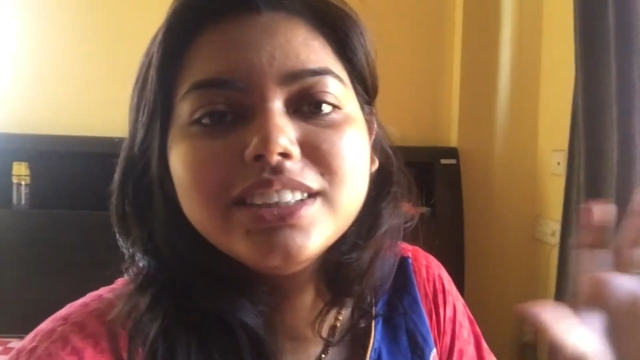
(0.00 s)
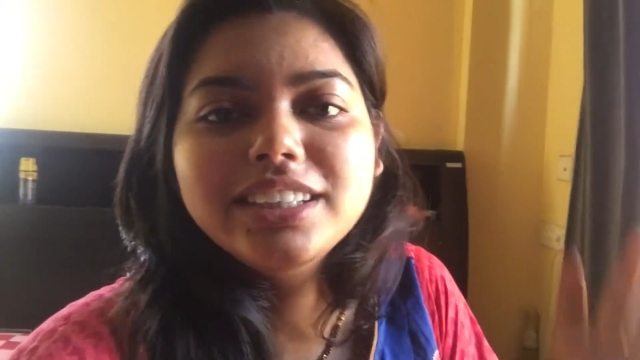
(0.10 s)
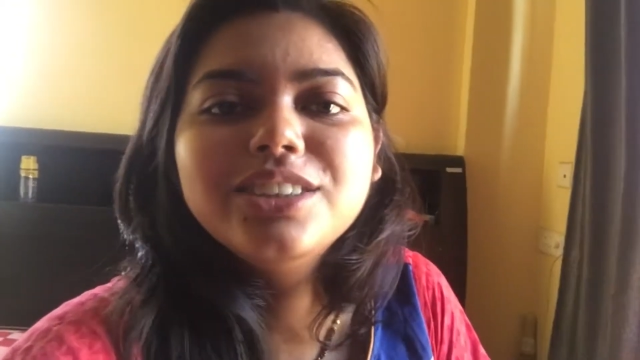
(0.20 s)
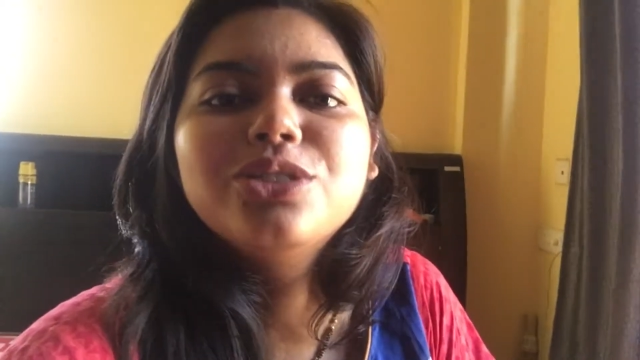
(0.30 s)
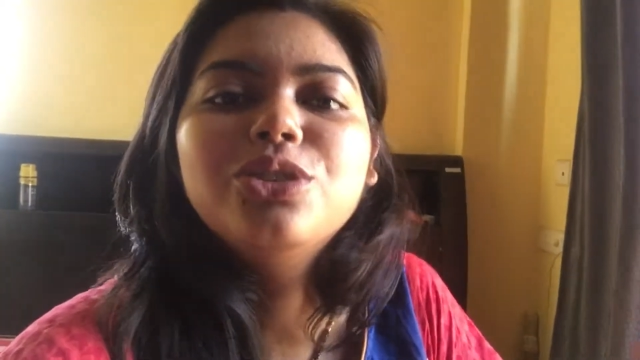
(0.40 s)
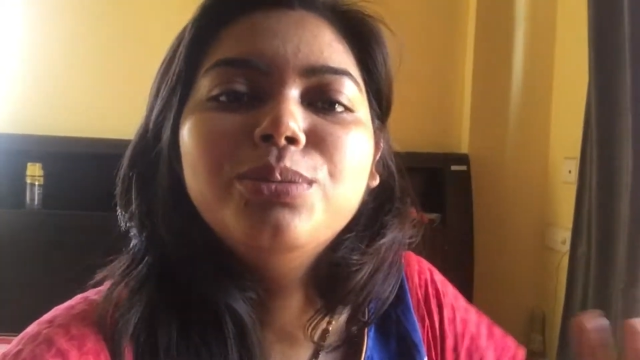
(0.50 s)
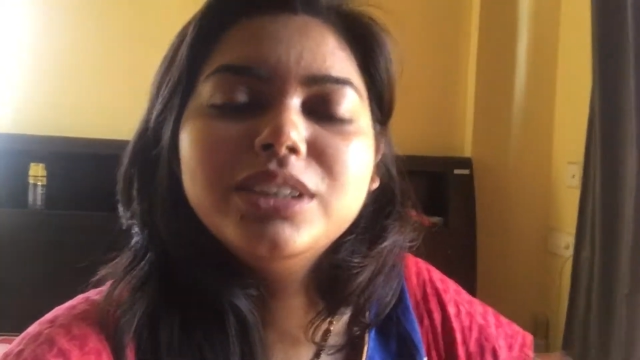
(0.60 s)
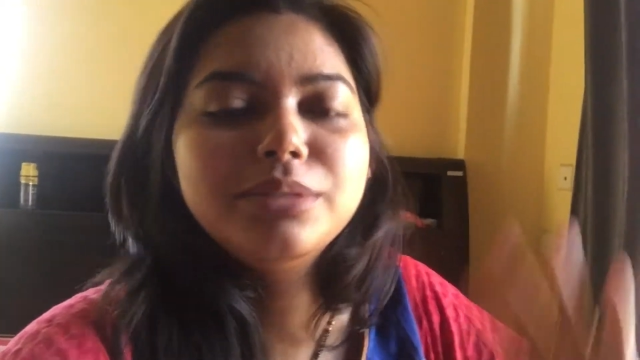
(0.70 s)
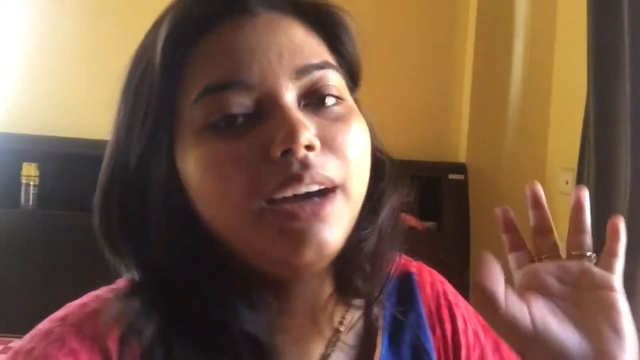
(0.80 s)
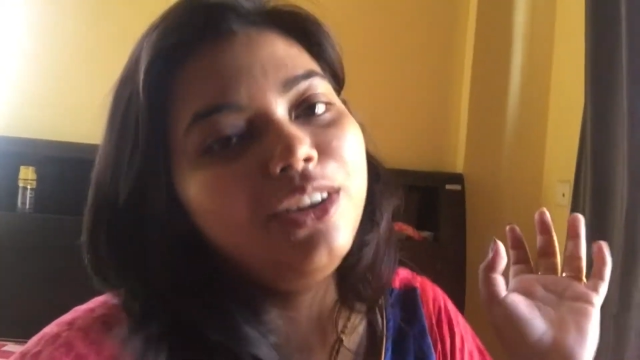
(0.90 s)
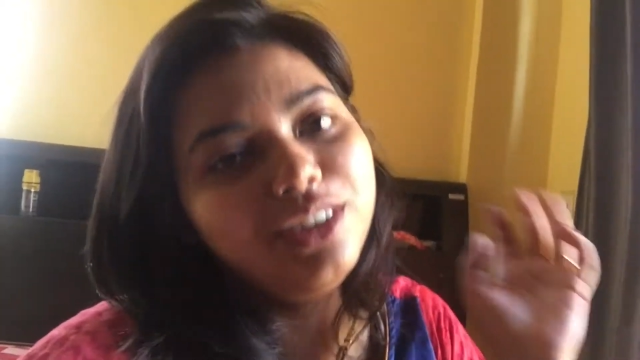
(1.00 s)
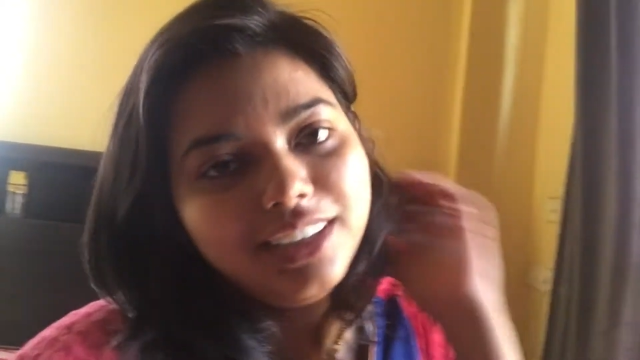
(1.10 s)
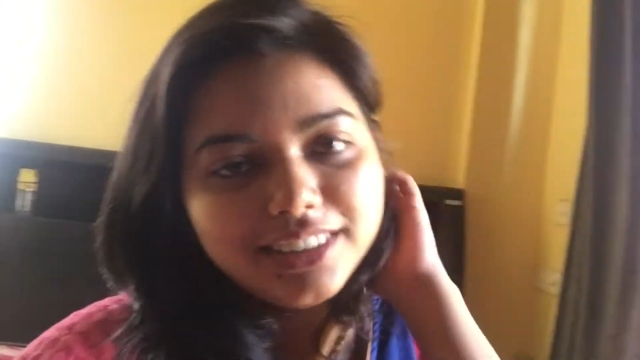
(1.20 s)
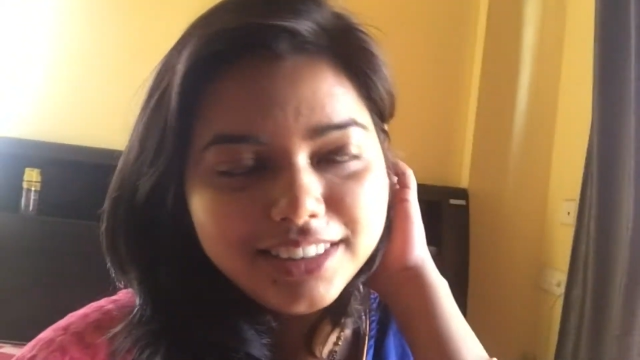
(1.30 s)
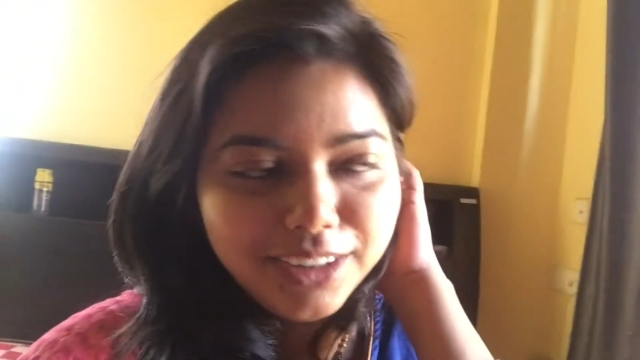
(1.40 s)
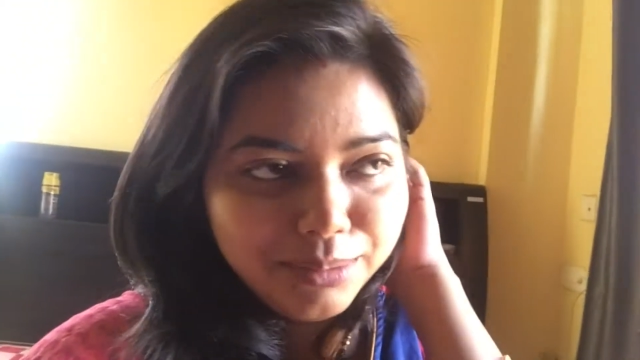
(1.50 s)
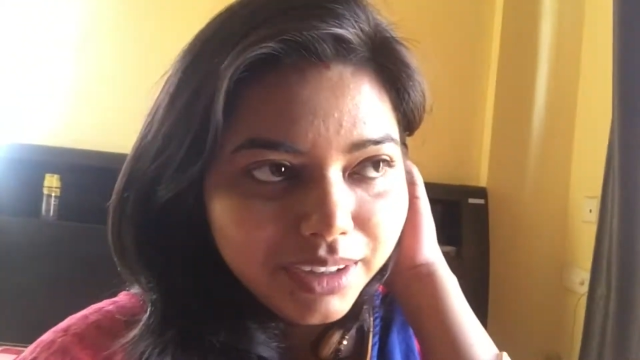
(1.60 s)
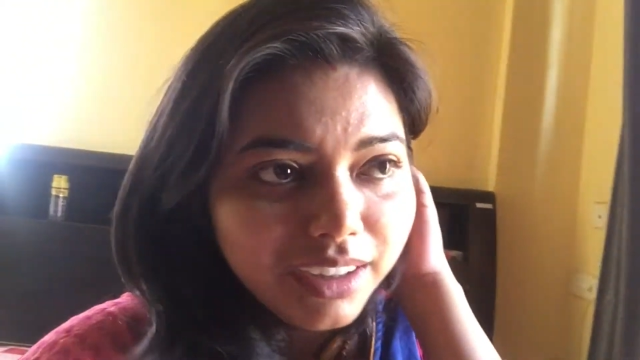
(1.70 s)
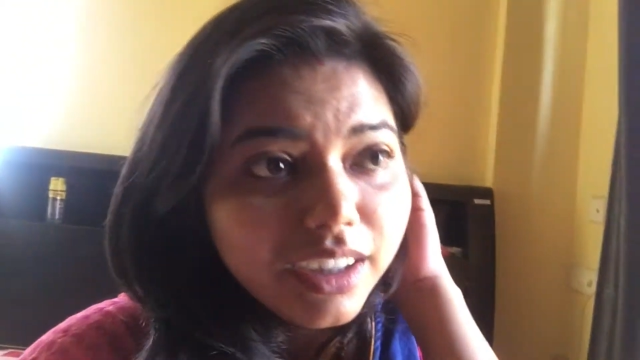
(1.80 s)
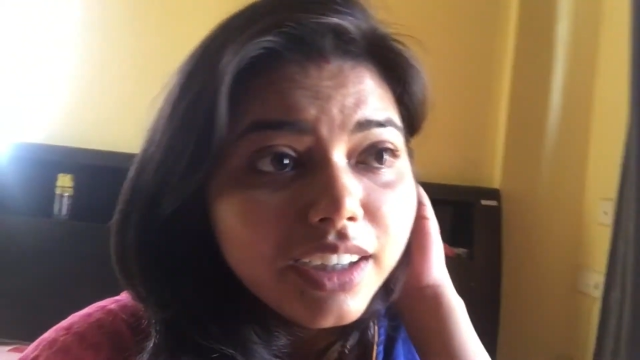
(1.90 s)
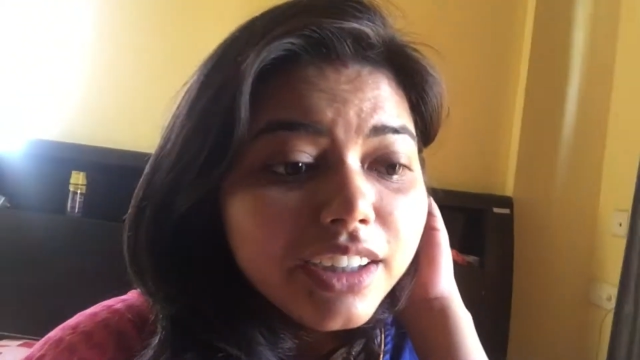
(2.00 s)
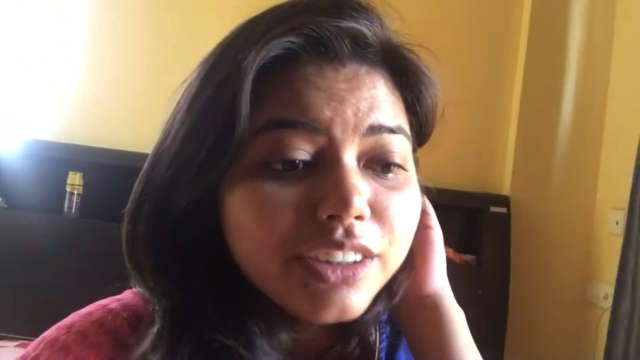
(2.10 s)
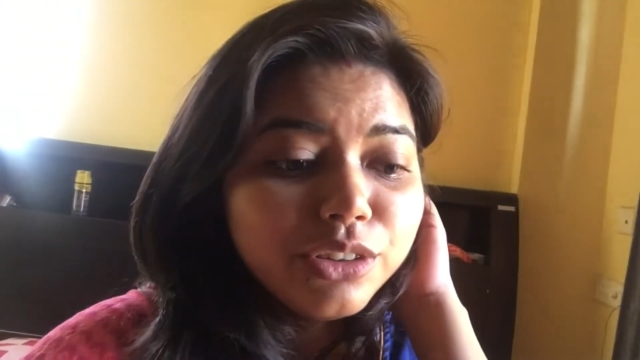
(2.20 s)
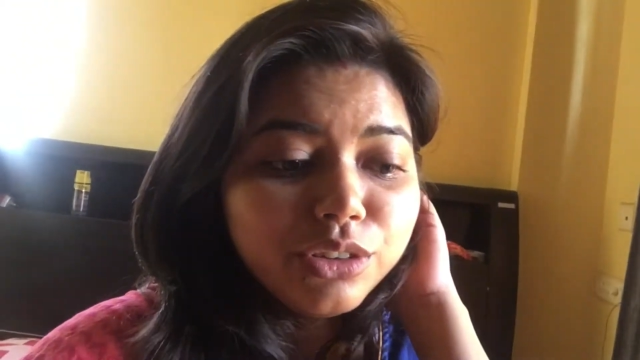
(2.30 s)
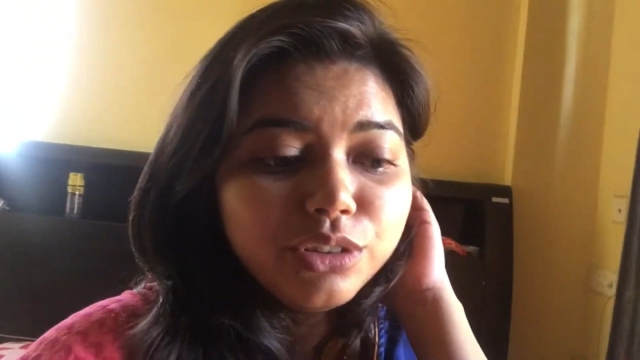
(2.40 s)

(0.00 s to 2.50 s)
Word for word: চেঞ্জগুলো বেশ ভালো লাগছে আমার তো